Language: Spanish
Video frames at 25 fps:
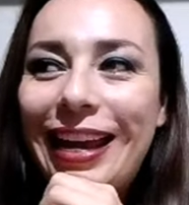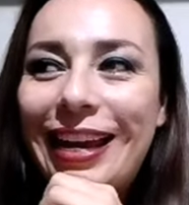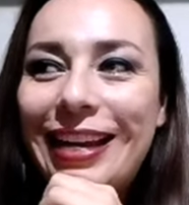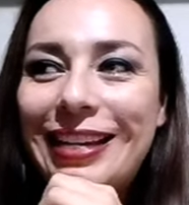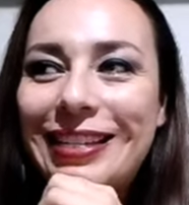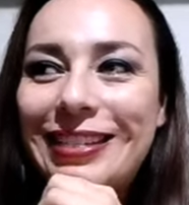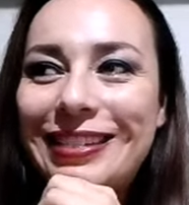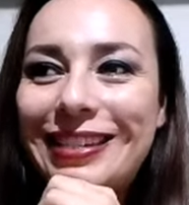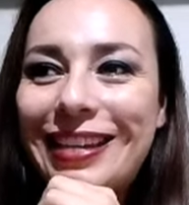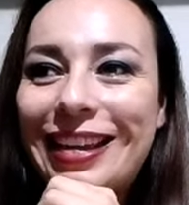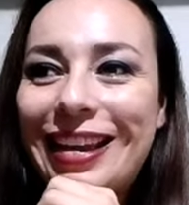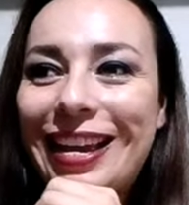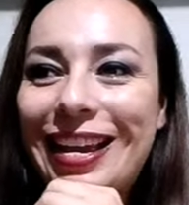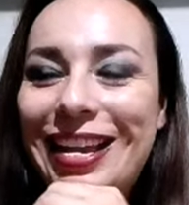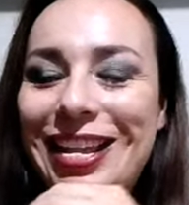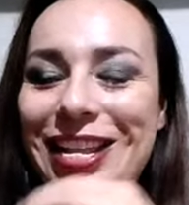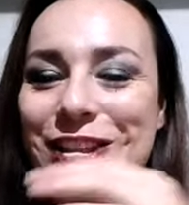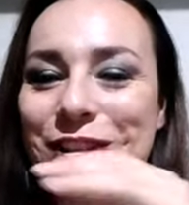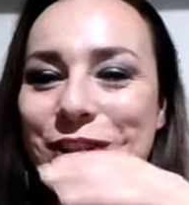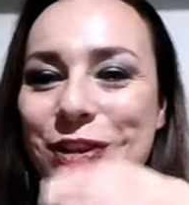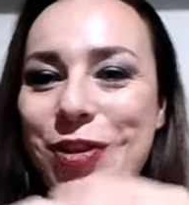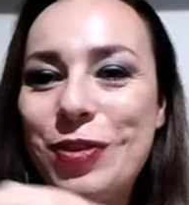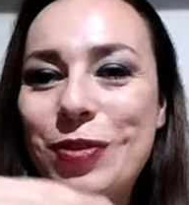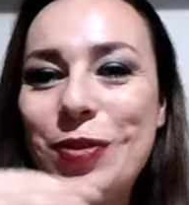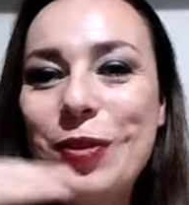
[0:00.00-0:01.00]

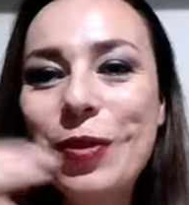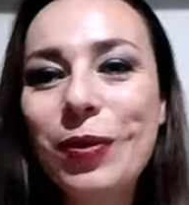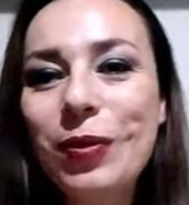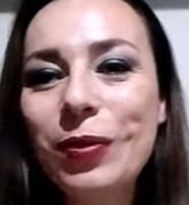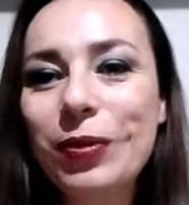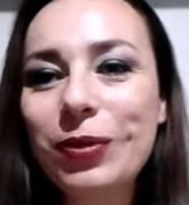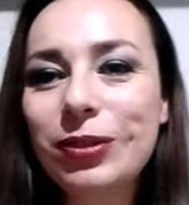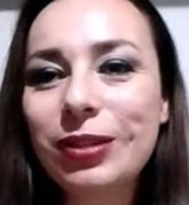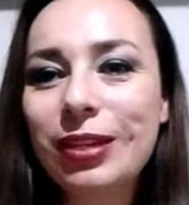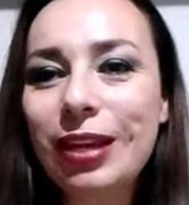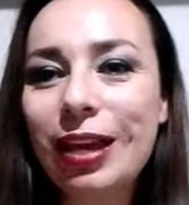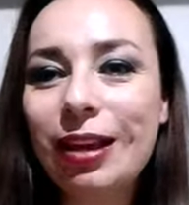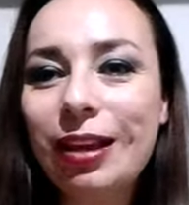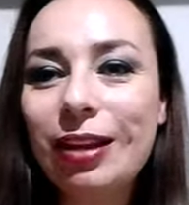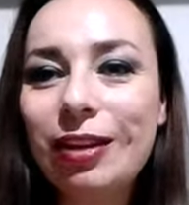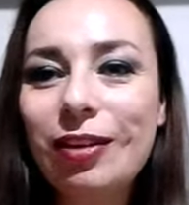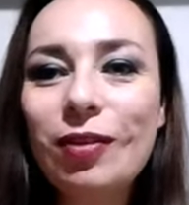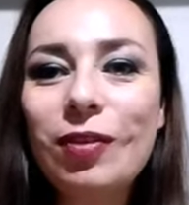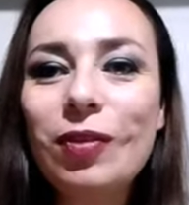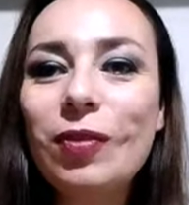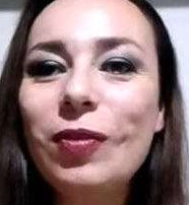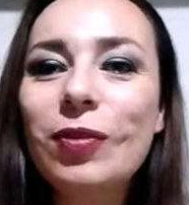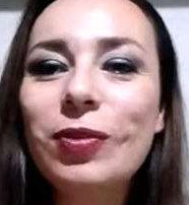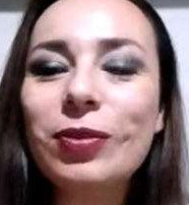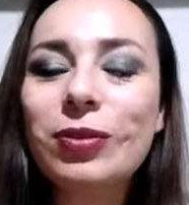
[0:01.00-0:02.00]
este, no, nos,
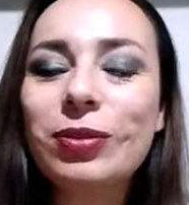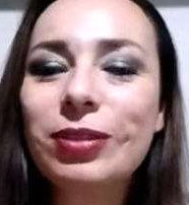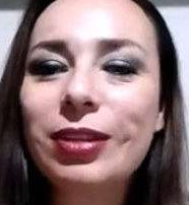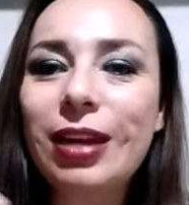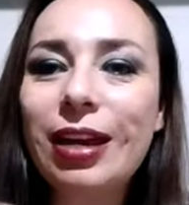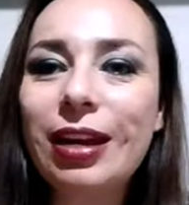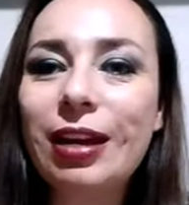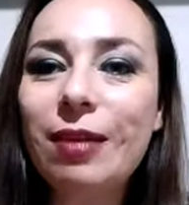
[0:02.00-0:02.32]
no nos